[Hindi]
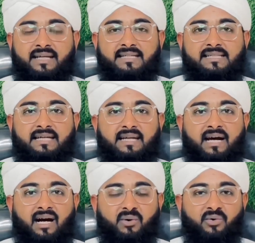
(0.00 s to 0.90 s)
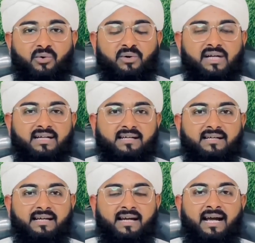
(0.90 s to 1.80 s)
किसी की आंखों को लेकर
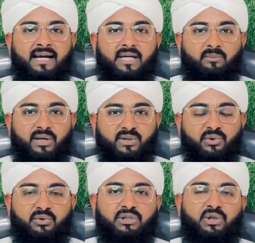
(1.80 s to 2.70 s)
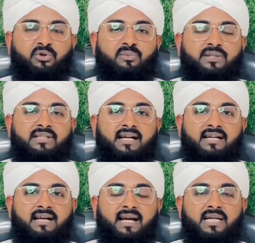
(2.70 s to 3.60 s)
के कि मर्दों को यह हुक्म दिया
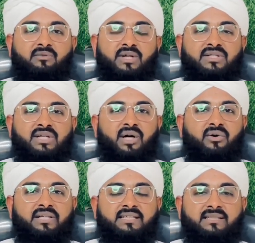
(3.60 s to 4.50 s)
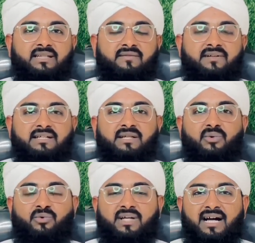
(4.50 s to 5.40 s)
गया है कि वो किसी औरत की तरफ नज़र
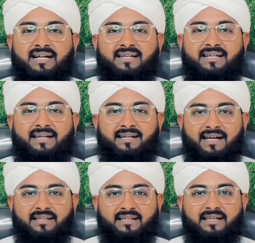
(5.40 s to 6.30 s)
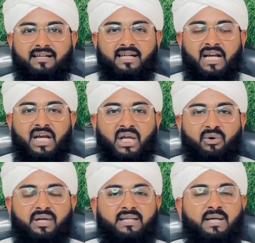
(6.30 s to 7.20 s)
उठा करके ना देखें
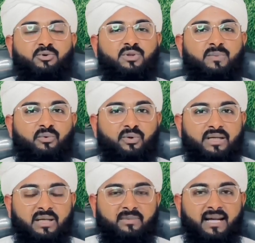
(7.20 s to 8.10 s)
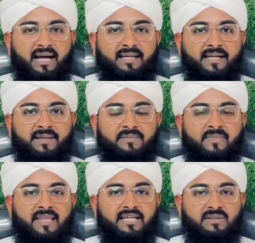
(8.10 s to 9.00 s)
क्योंकि ये उसमें उनकी भलाई है
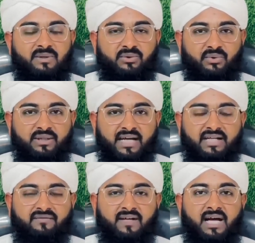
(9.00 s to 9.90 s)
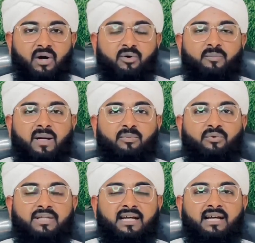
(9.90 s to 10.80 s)
इसमें दुनिया की फला और
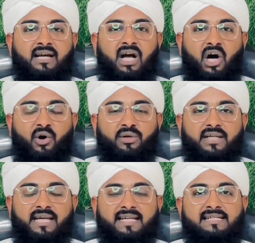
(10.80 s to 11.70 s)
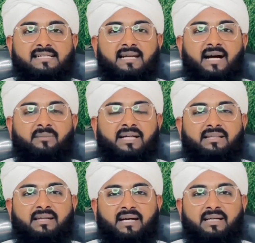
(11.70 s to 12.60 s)
बहबूद है यही इस्लाम की तालीम है
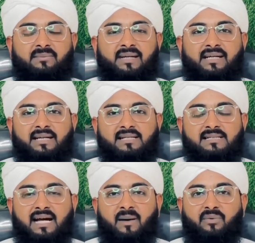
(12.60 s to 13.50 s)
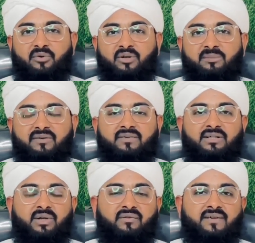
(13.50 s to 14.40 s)
कि इस्लाम किसी भी फितना
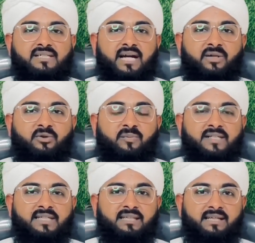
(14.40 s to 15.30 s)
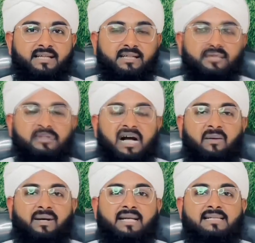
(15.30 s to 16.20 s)
फसाद को पसंद नहीं करता है तो
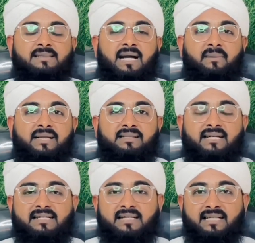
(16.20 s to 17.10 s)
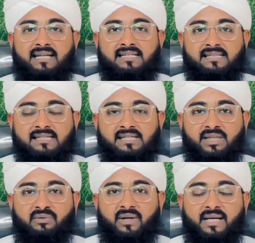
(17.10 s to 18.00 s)
जहाँ पर इस्लाम इतना ज़्यादा
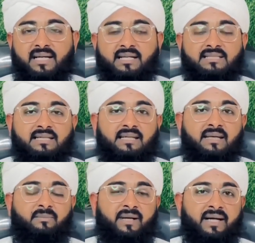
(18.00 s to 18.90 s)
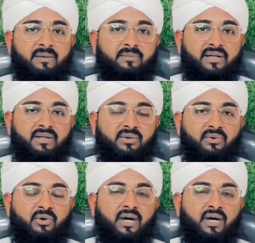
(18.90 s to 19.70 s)
सेंसिटिव है कि किसी की बहन बेटी को